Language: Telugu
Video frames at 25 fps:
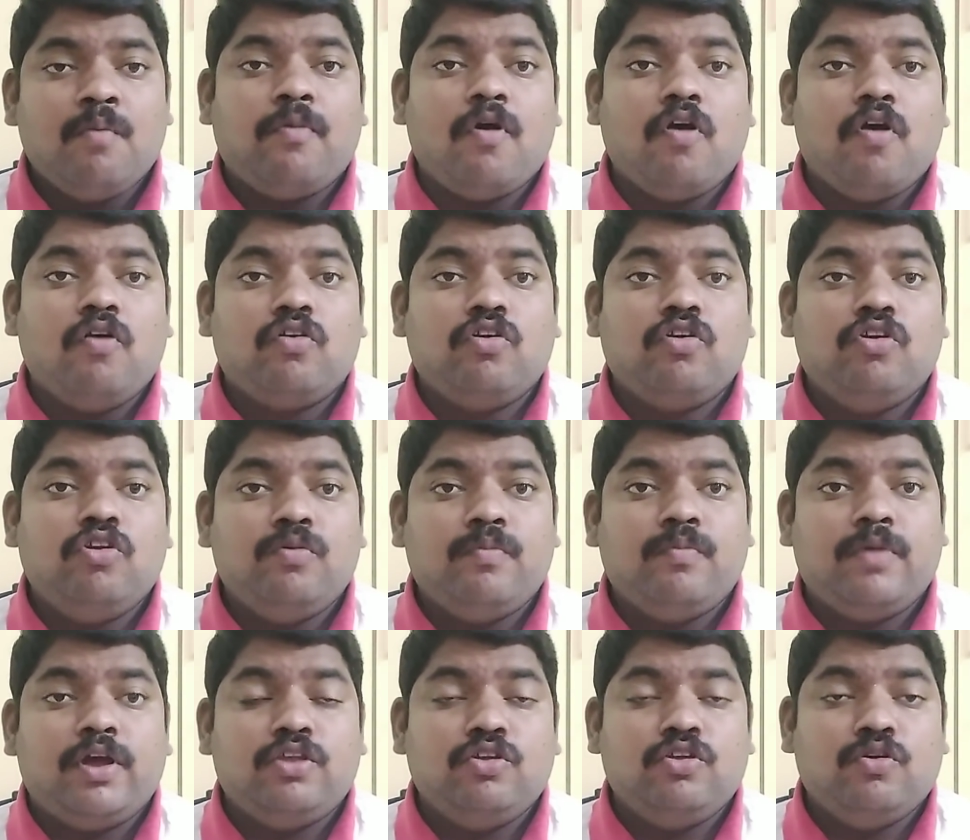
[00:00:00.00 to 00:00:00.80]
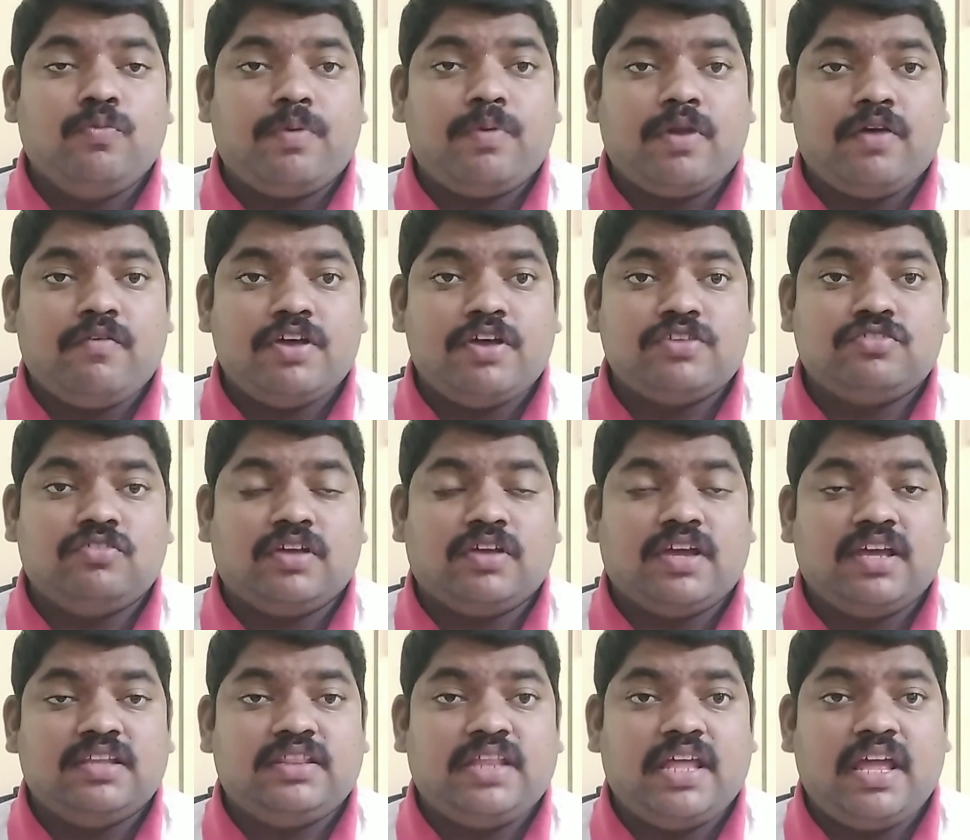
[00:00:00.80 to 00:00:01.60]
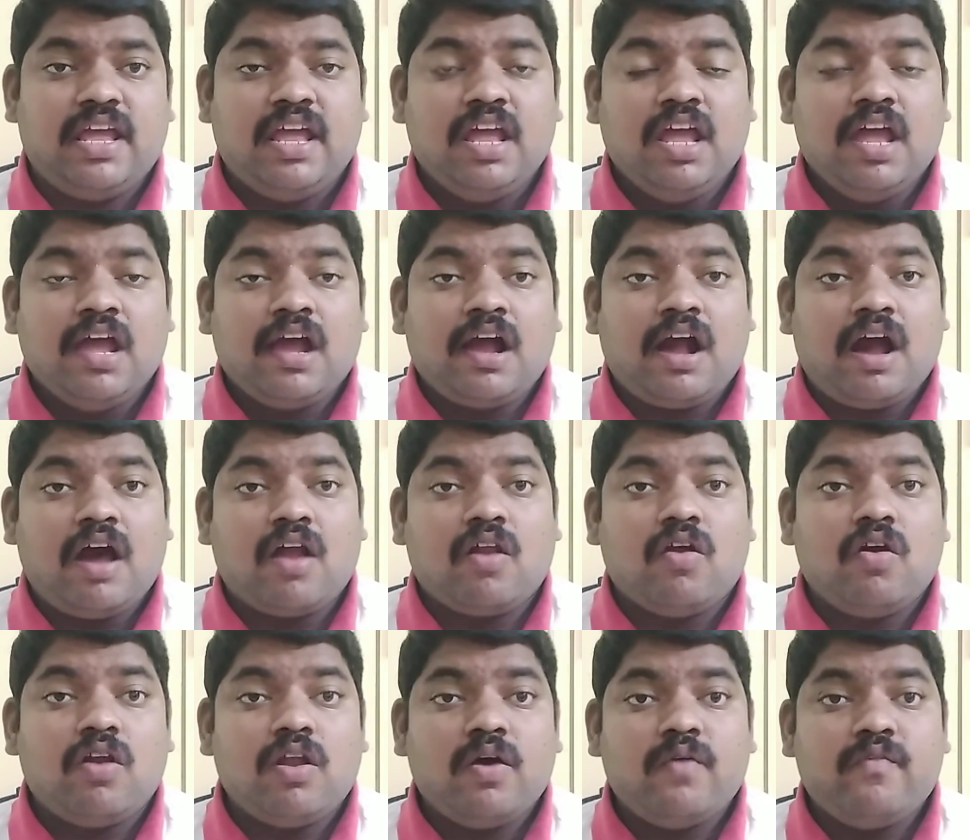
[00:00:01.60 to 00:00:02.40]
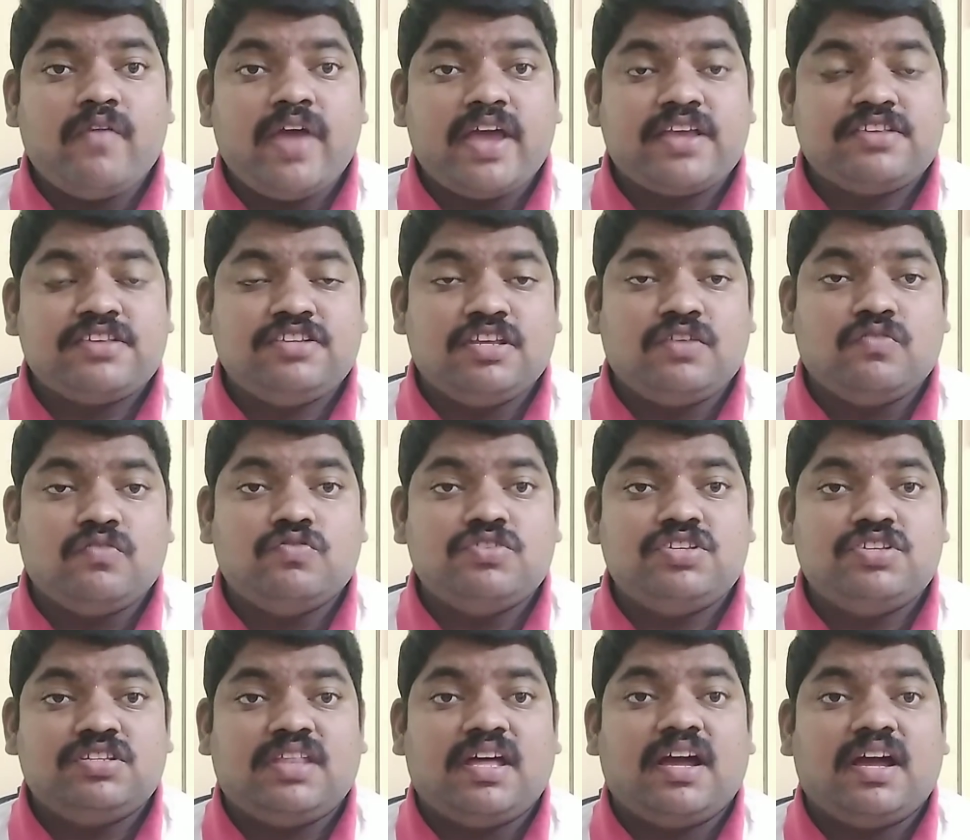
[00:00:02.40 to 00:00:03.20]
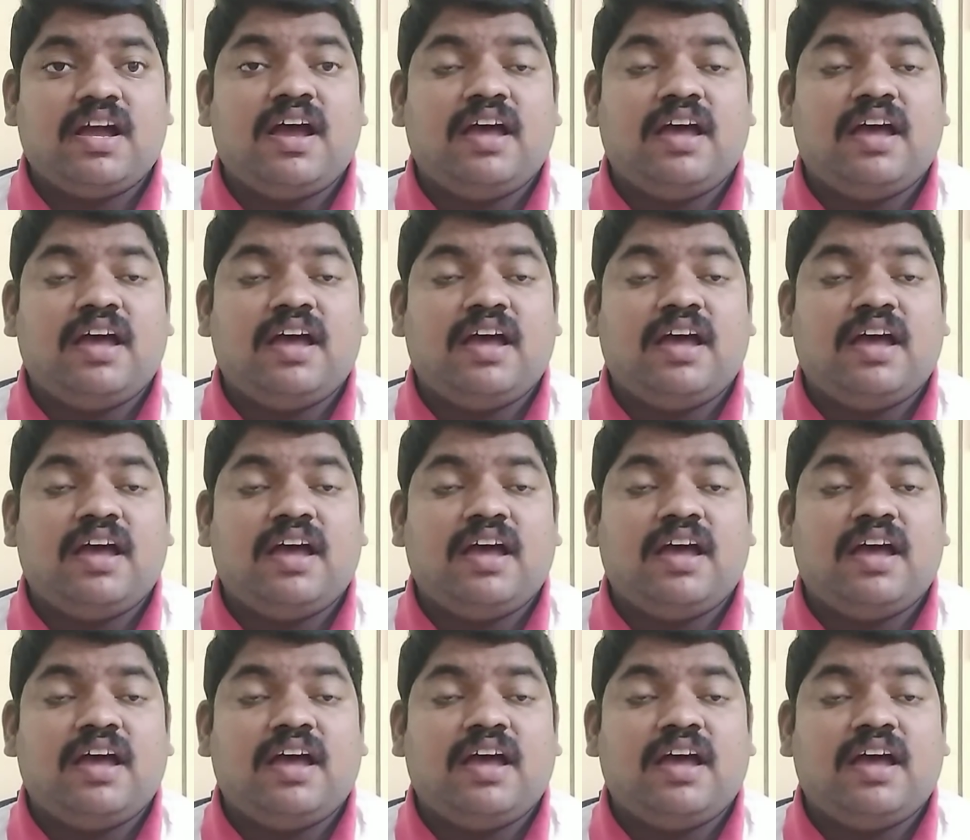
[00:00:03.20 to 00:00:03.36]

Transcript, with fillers: పౌరులు మరియు ప్రవాసులకైతే కరోనా వ్యాక్సిన్ ఉచితంగా